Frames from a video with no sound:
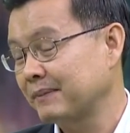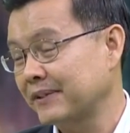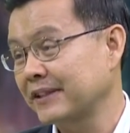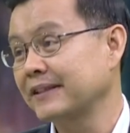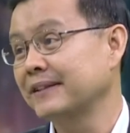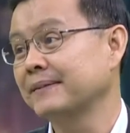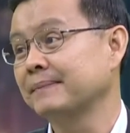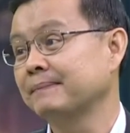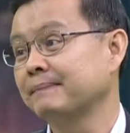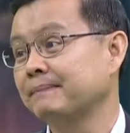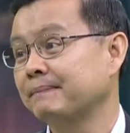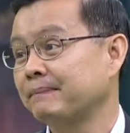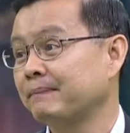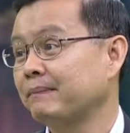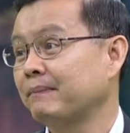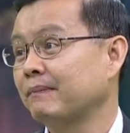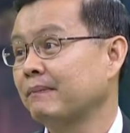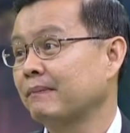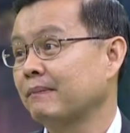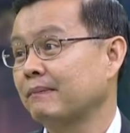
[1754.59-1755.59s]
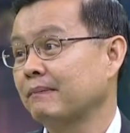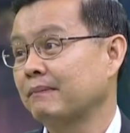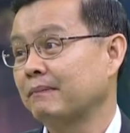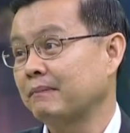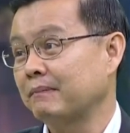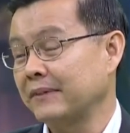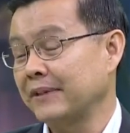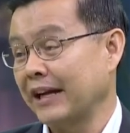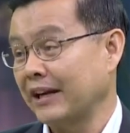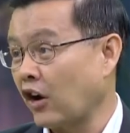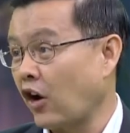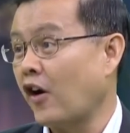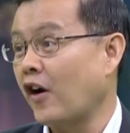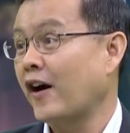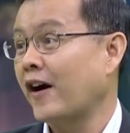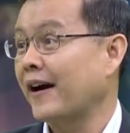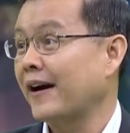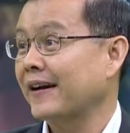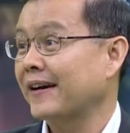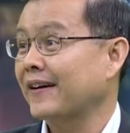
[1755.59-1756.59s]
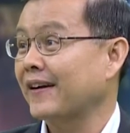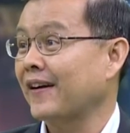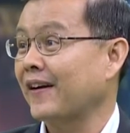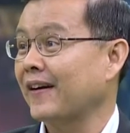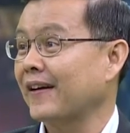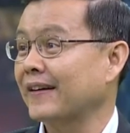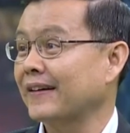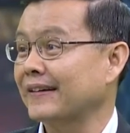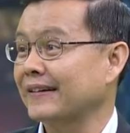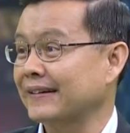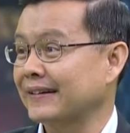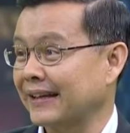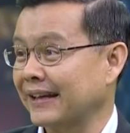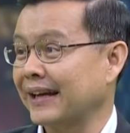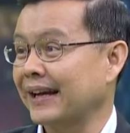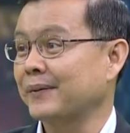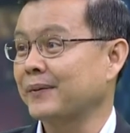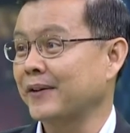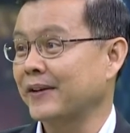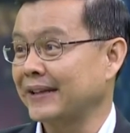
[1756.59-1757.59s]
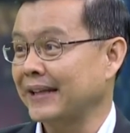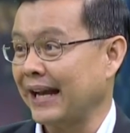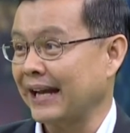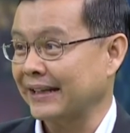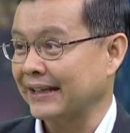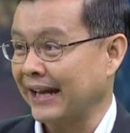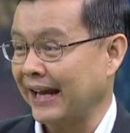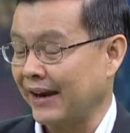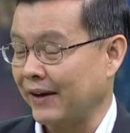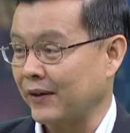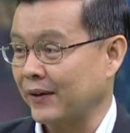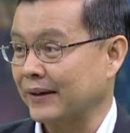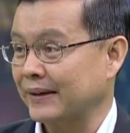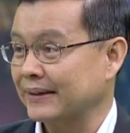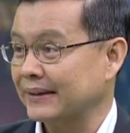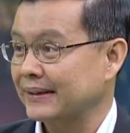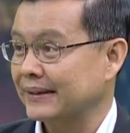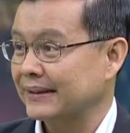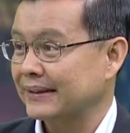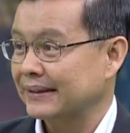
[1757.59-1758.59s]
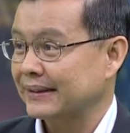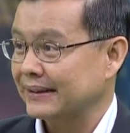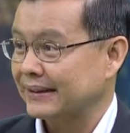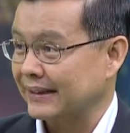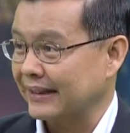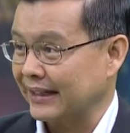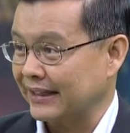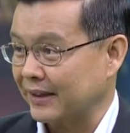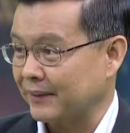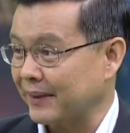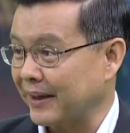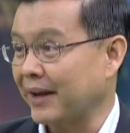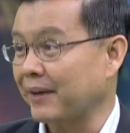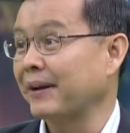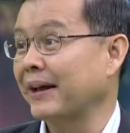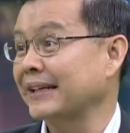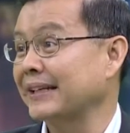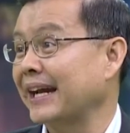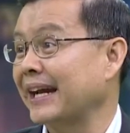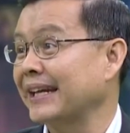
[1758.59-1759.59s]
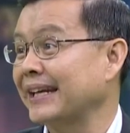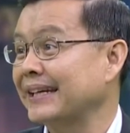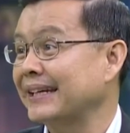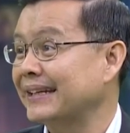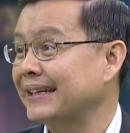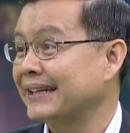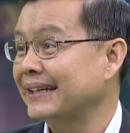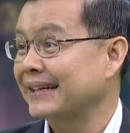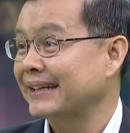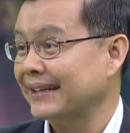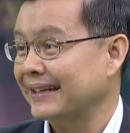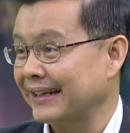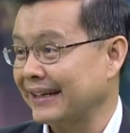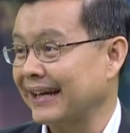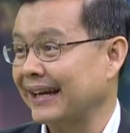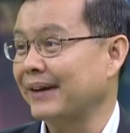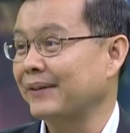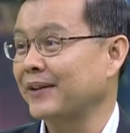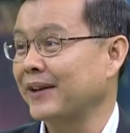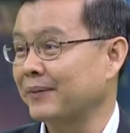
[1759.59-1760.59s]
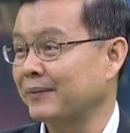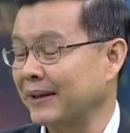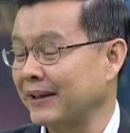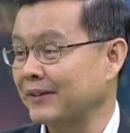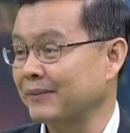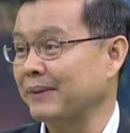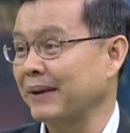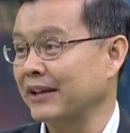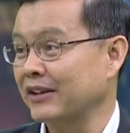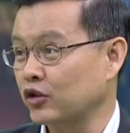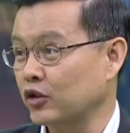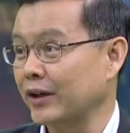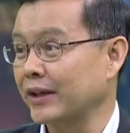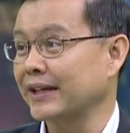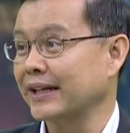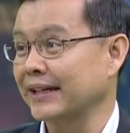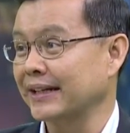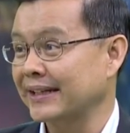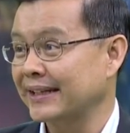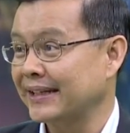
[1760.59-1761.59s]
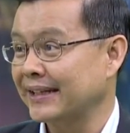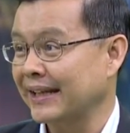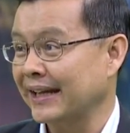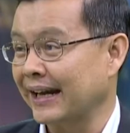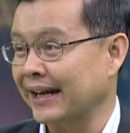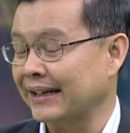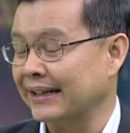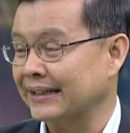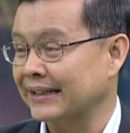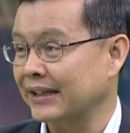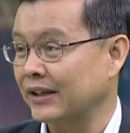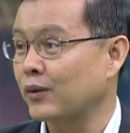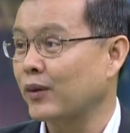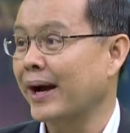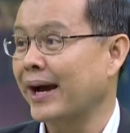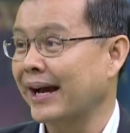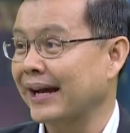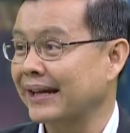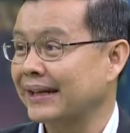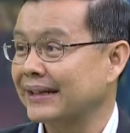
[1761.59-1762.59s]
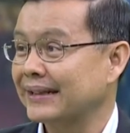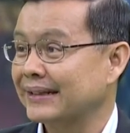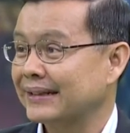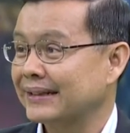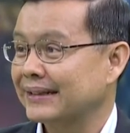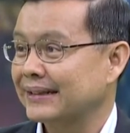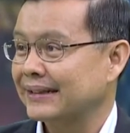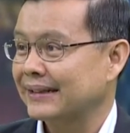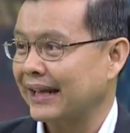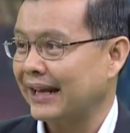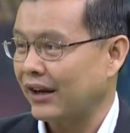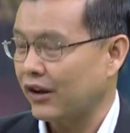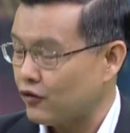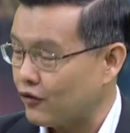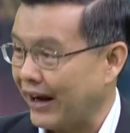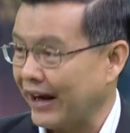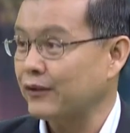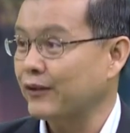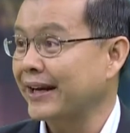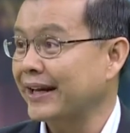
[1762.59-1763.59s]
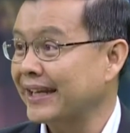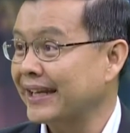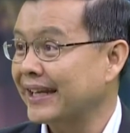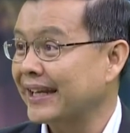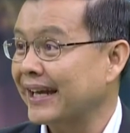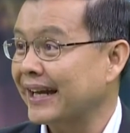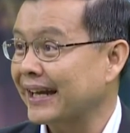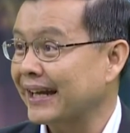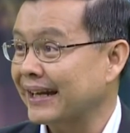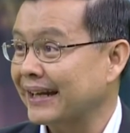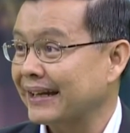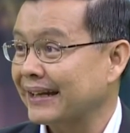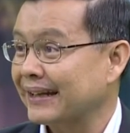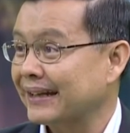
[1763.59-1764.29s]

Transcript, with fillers: ซึ่งอย่าท้อนะครับก็อยากจะเป็นกำลังใจนะครับและเป็นส่วนหนึ่งที่อยากคิดว่าถ้าเราฝันวันนี้นะ